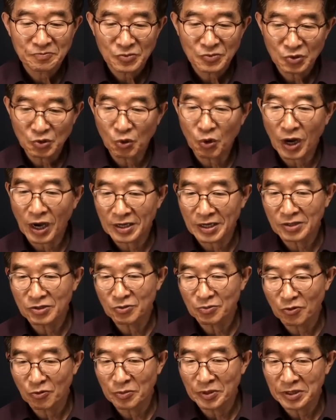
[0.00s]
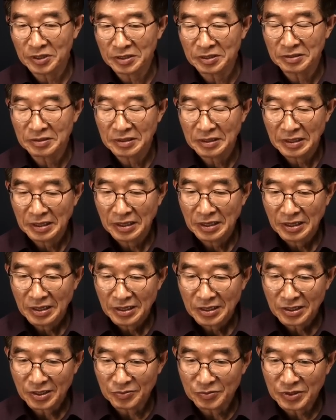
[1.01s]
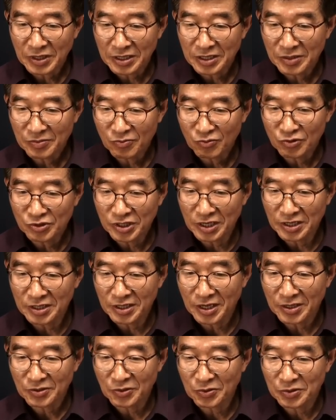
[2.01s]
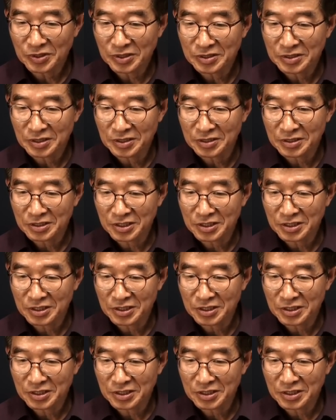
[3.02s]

또 하나도 보면은 검찰이 문재인 대통령 등